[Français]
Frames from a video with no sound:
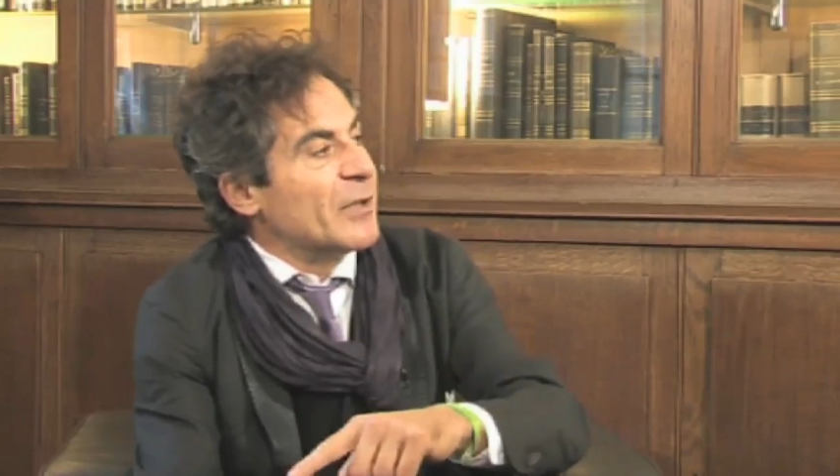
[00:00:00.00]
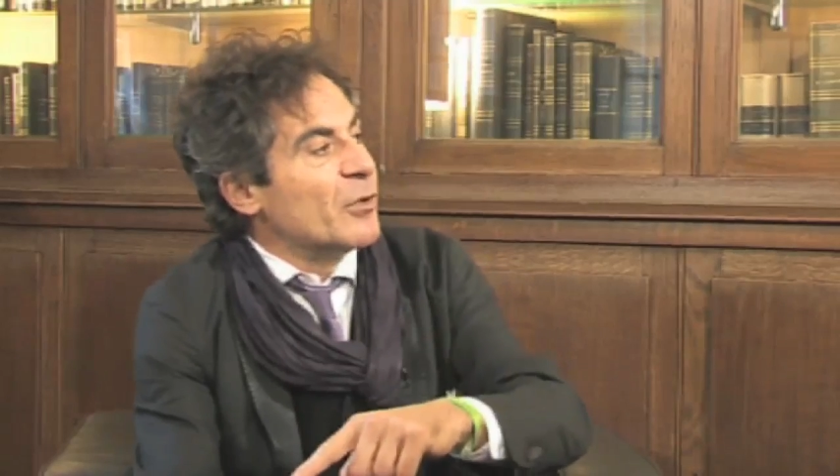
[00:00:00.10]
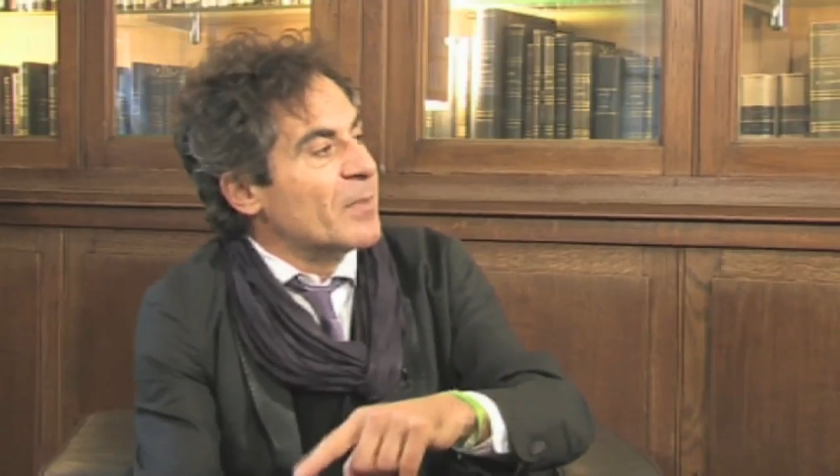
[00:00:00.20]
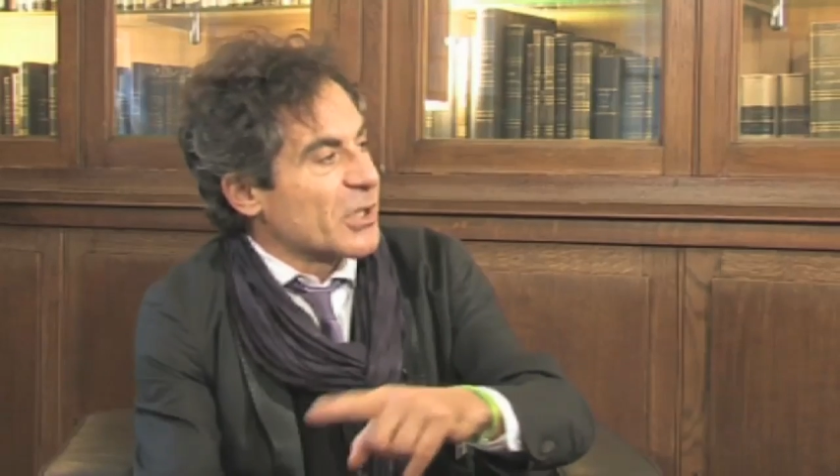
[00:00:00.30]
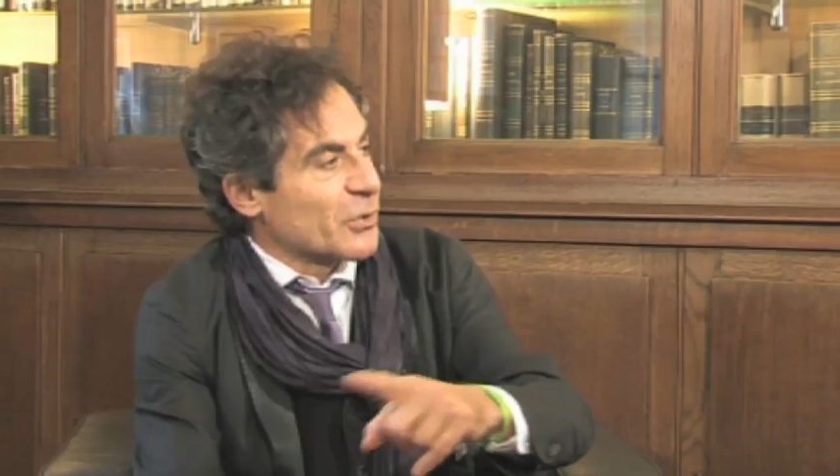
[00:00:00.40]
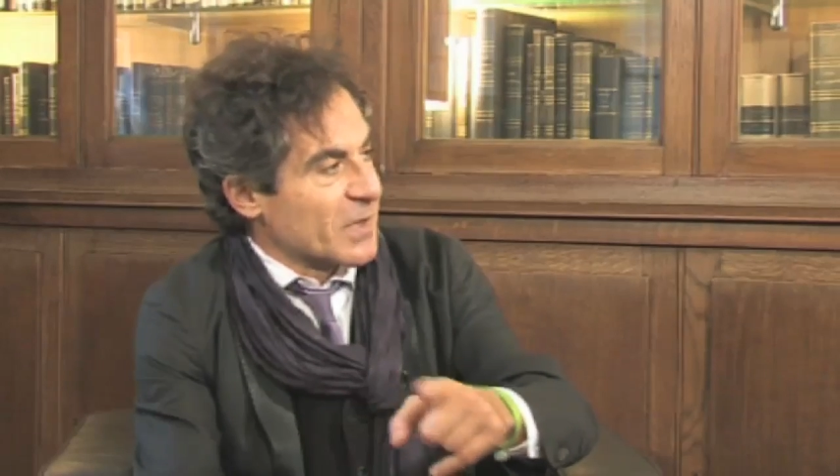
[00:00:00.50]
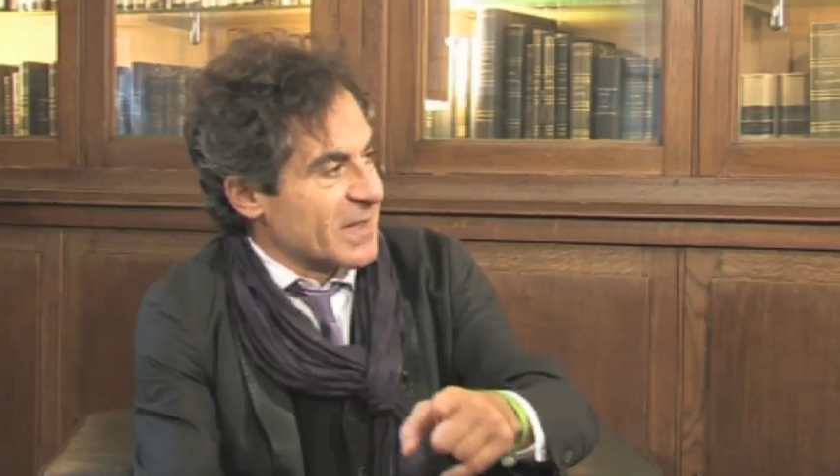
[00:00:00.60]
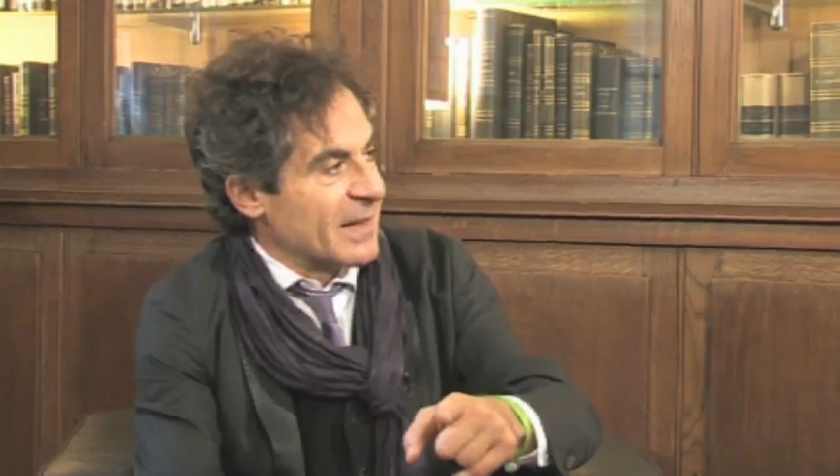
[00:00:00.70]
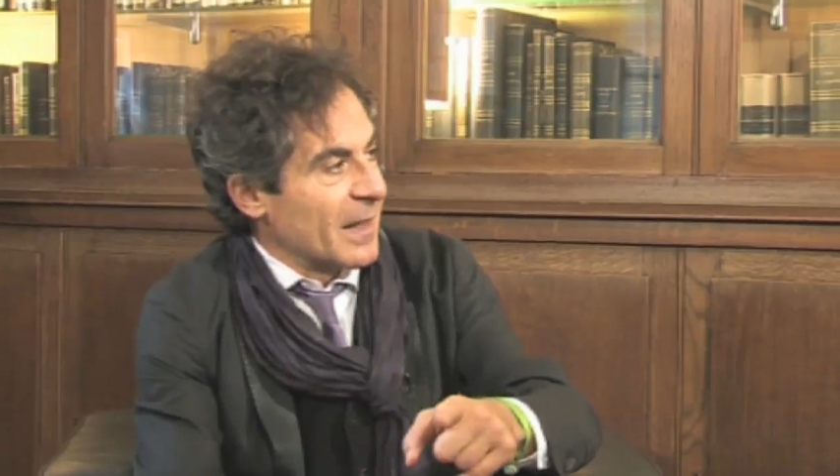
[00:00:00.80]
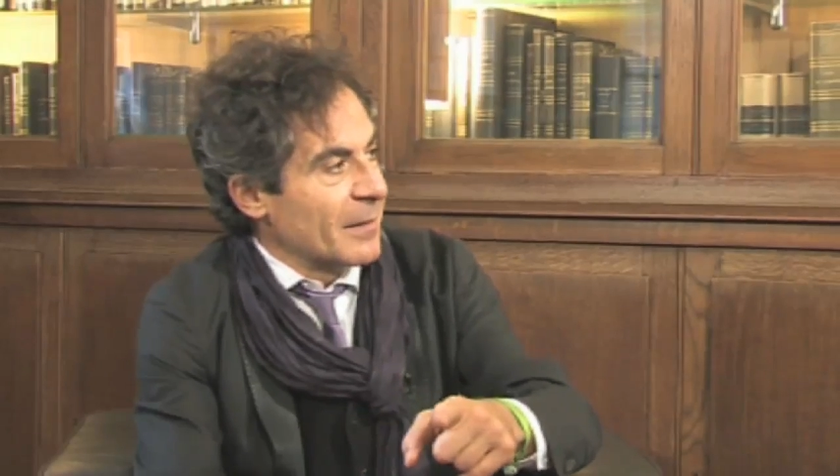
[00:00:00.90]
des dommages
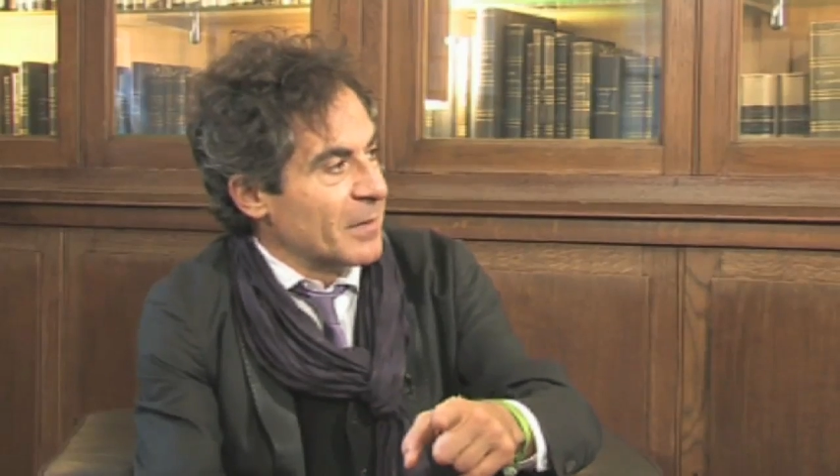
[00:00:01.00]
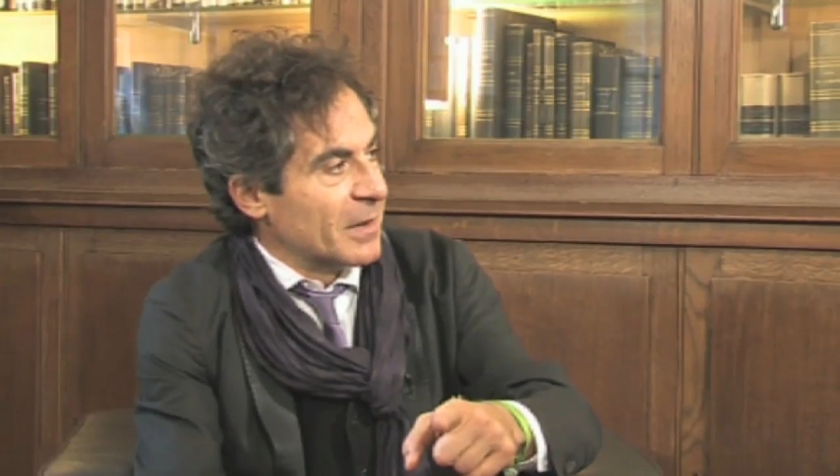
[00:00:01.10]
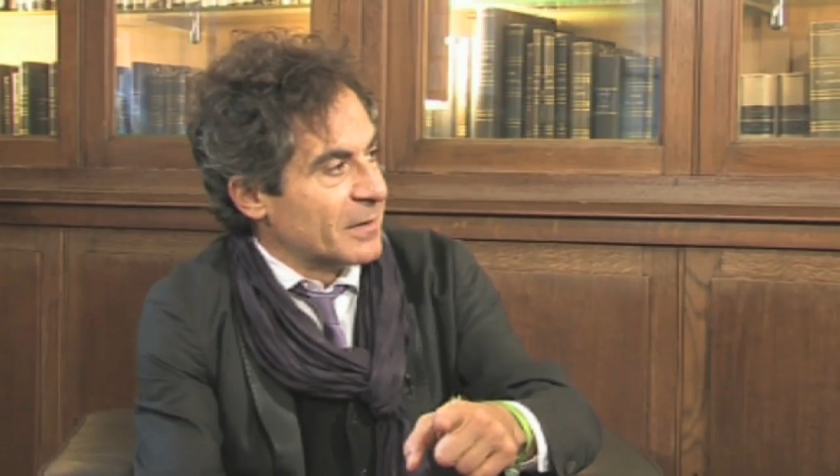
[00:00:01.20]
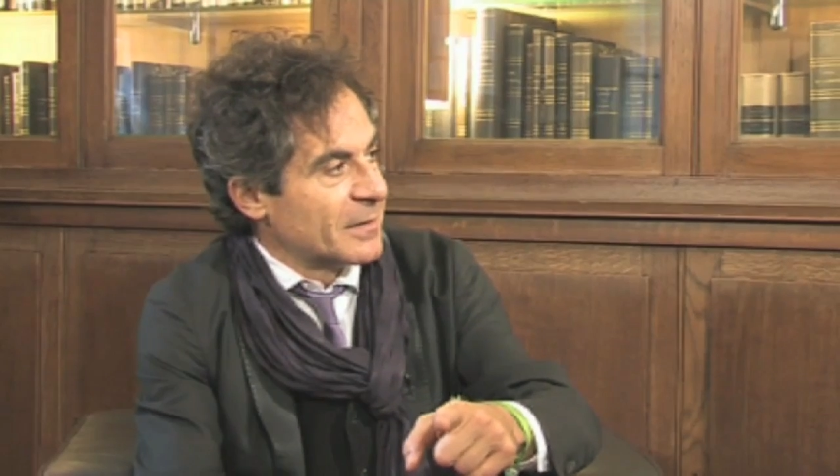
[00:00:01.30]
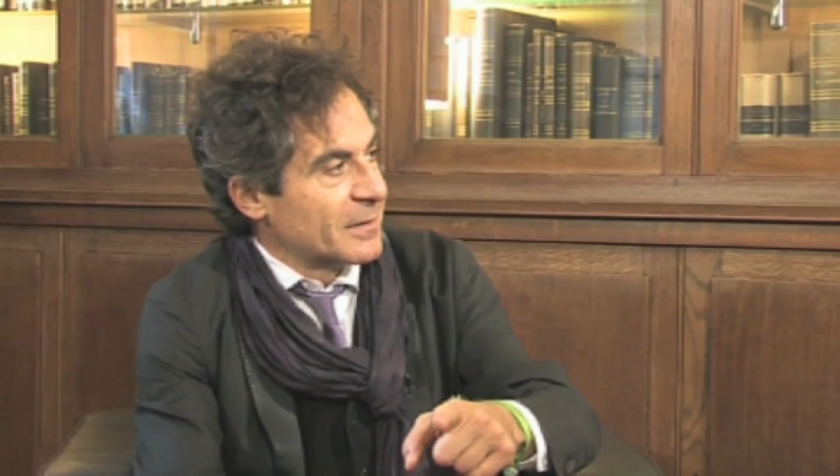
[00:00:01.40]
considérables,